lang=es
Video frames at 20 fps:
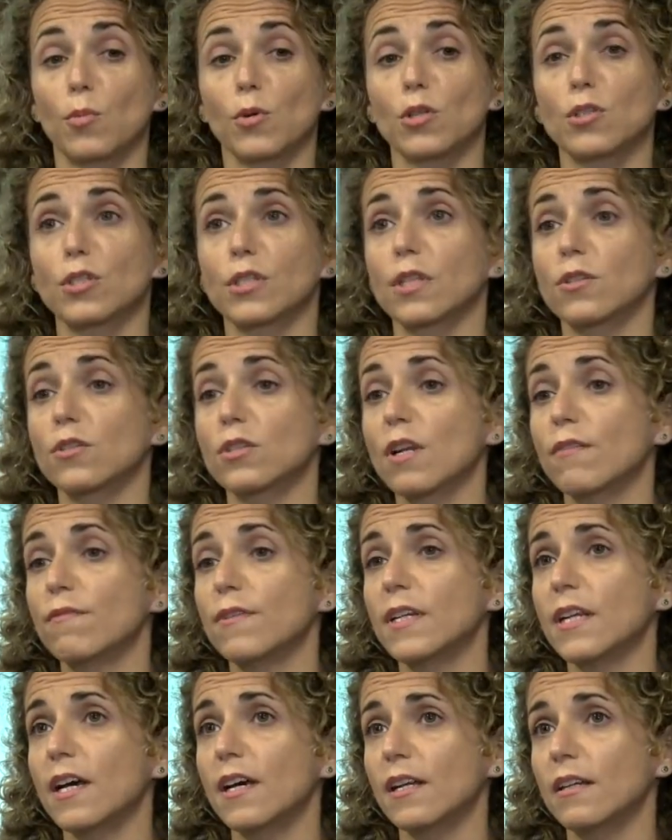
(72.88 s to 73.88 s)
pues los datos al
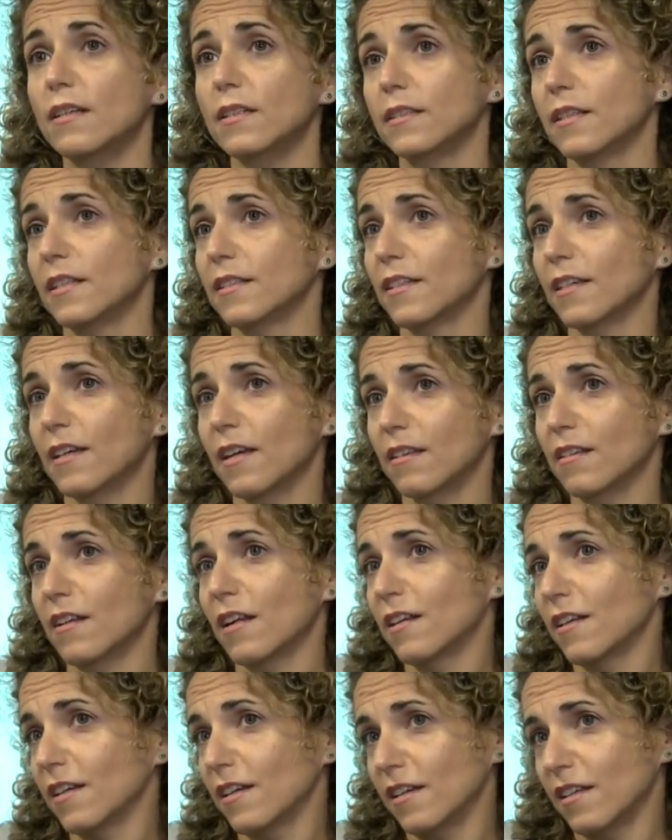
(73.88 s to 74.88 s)
final, desde que
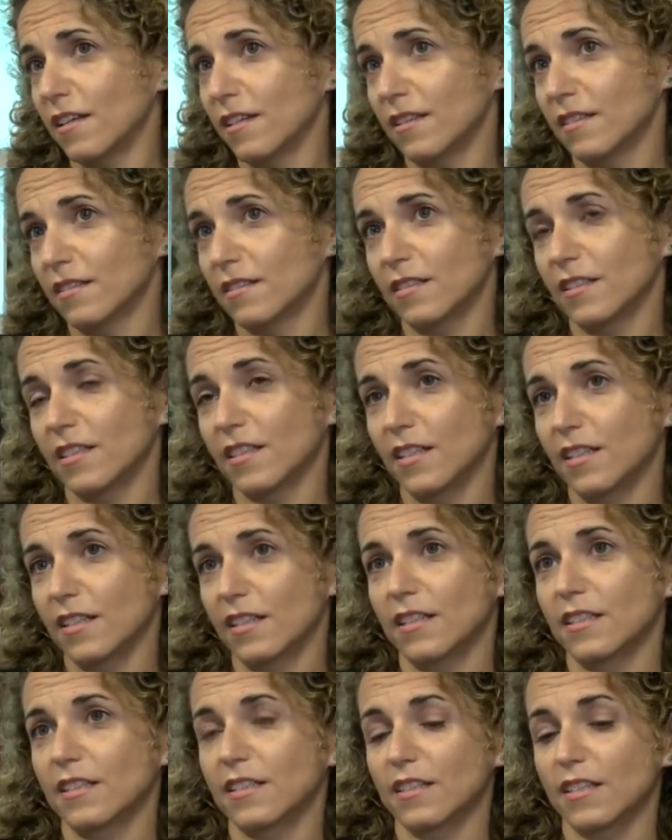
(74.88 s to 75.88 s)
entran
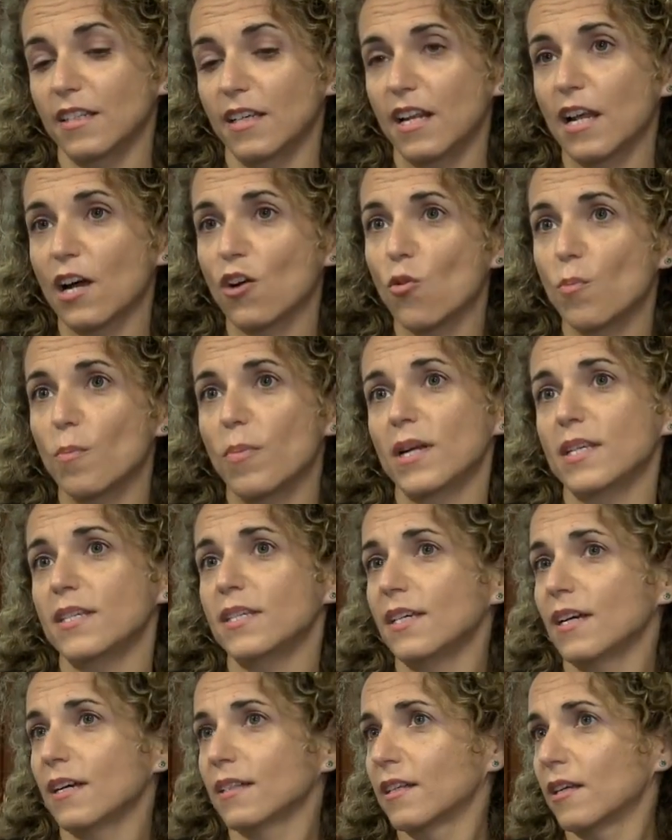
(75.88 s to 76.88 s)
en, la
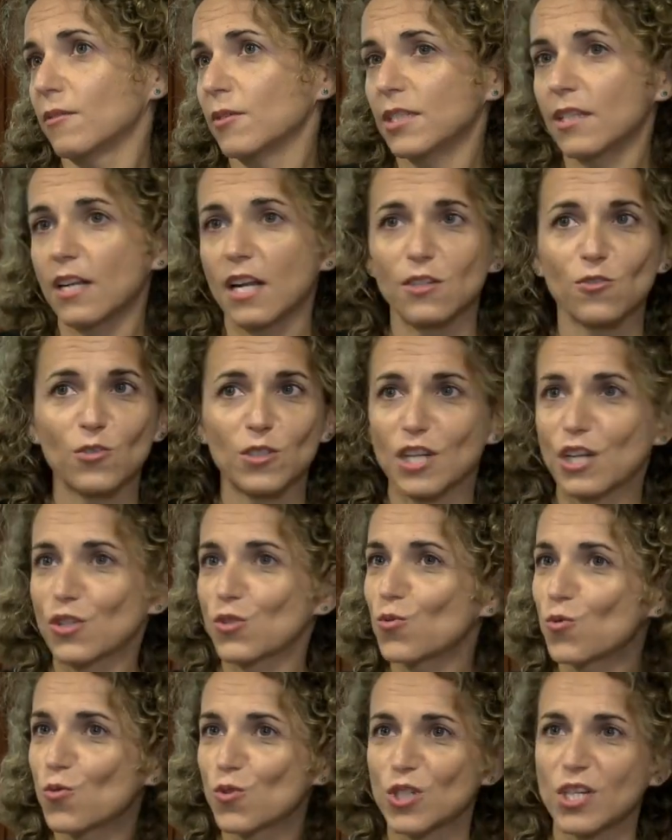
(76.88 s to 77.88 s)
compañía a través de las, nuestras
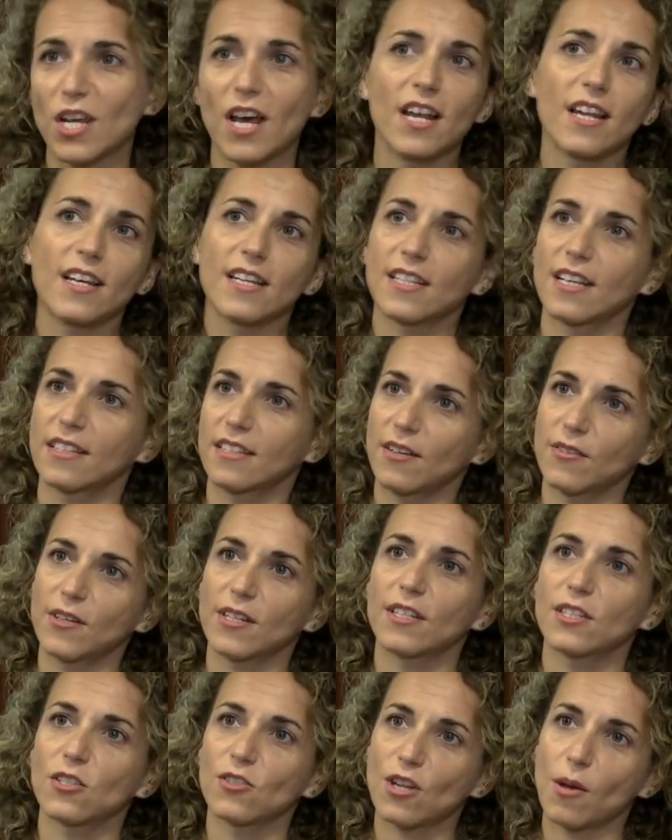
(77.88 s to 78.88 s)
sucursales, a través
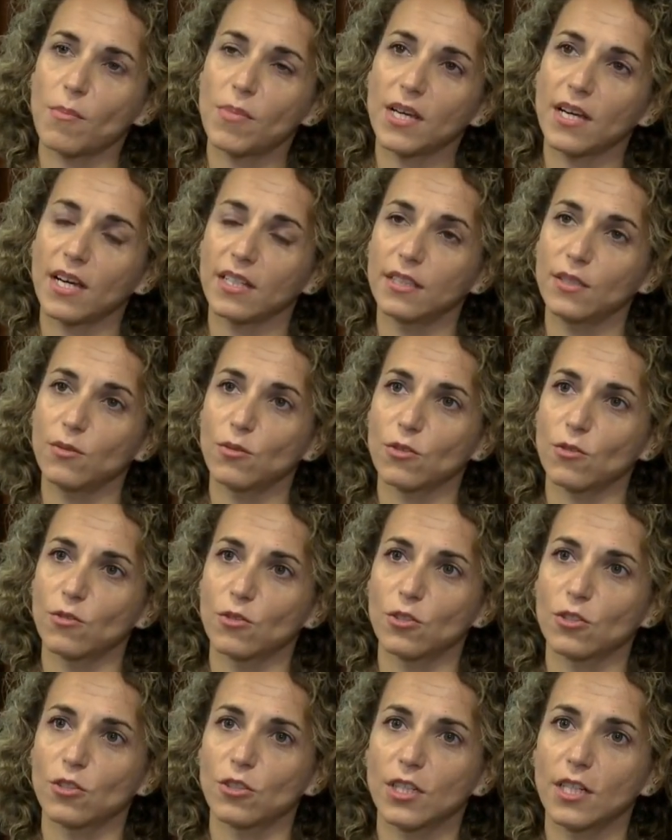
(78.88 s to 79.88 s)
de esos aplicativos con
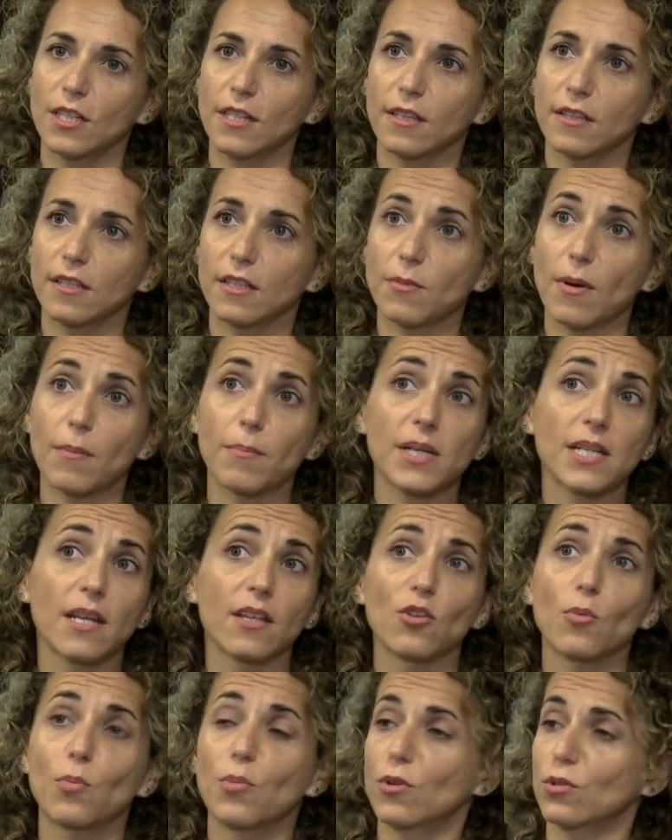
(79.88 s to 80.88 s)
nuestros clientes, van
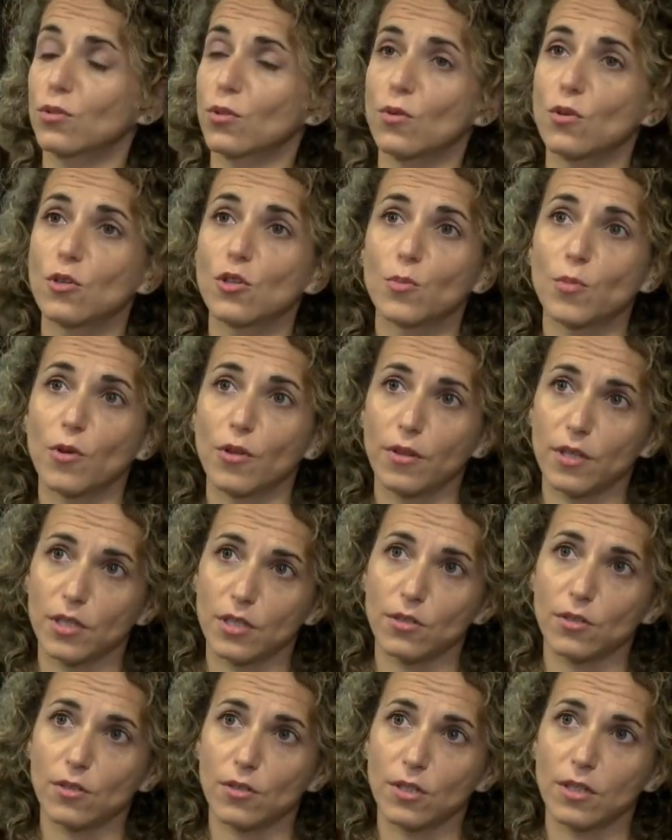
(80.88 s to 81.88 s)
pasando por todos los
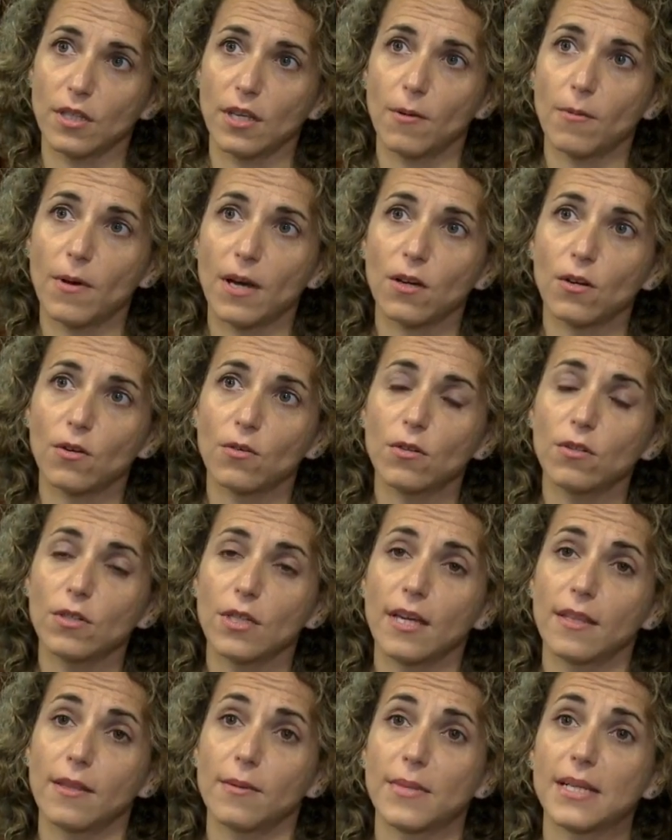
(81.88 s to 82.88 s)
procesos del banco y
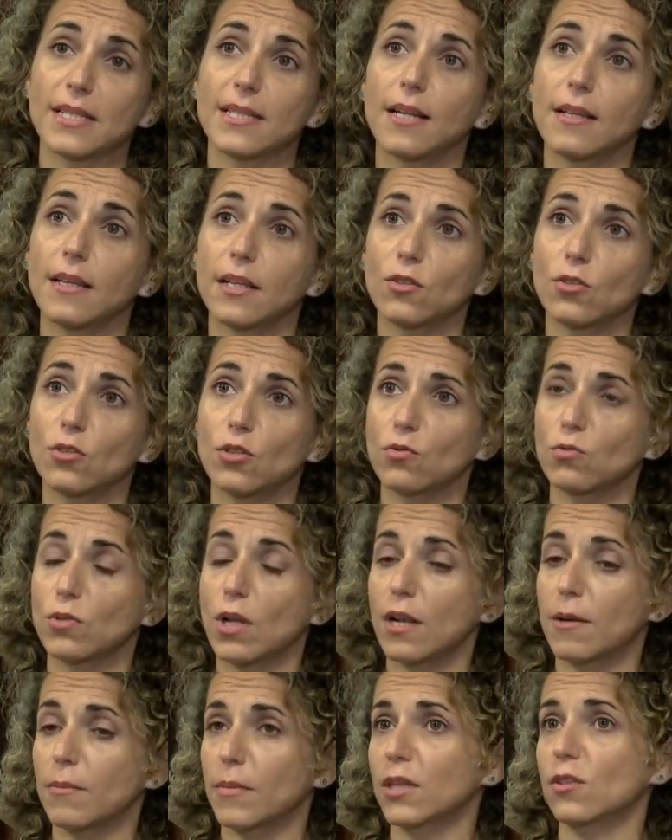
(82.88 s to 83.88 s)
además el dato es un
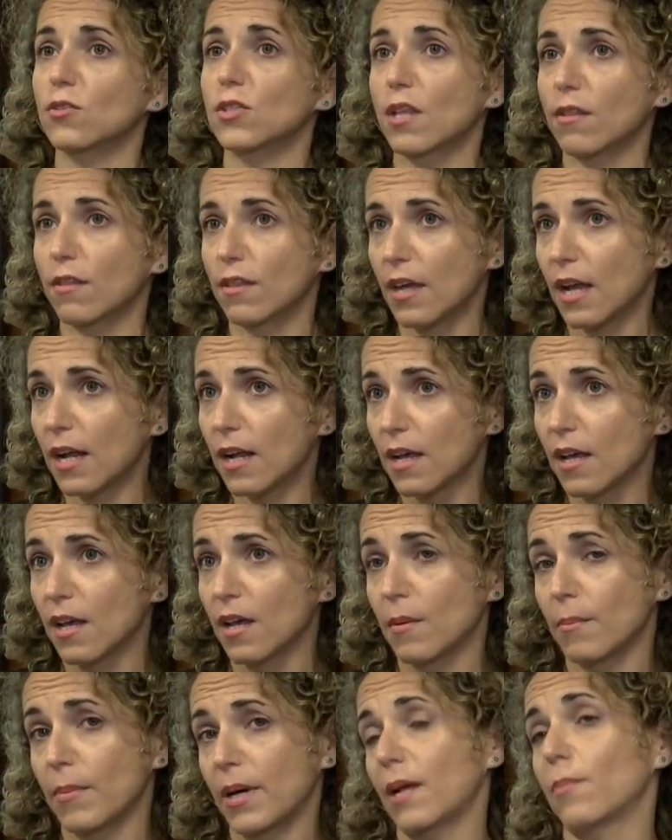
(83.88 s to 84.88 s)
elemento esencial
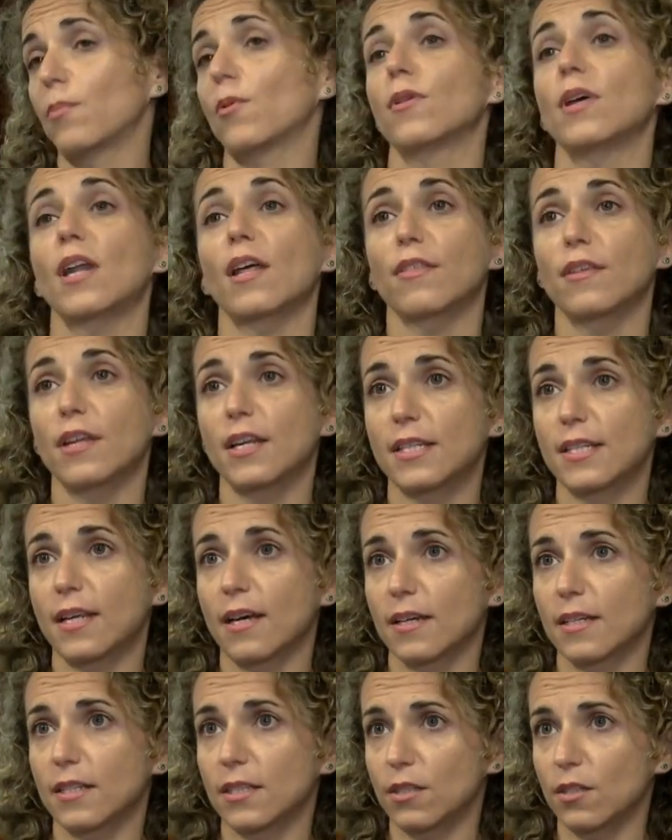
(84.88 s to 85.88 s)
para poder hacer esa
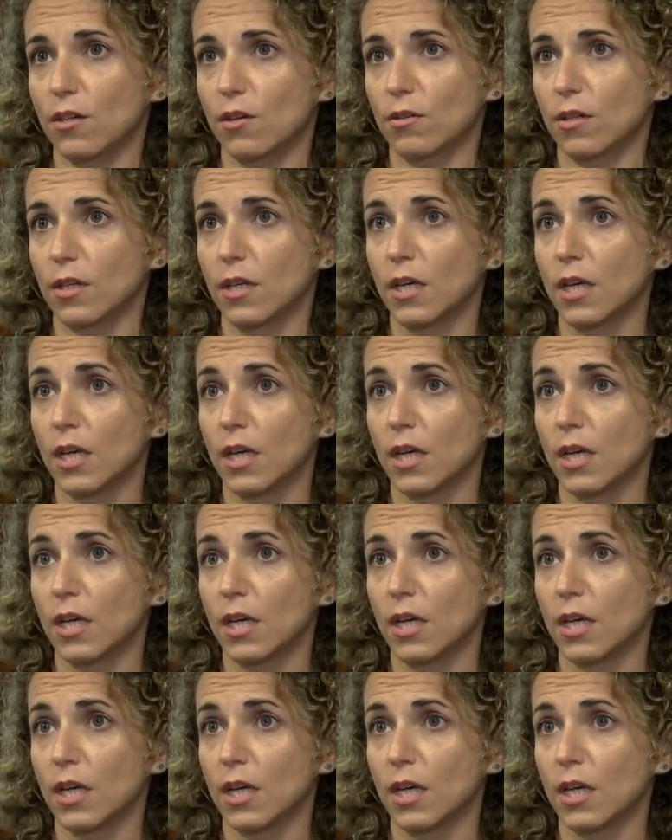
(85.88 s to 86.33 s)
gestión.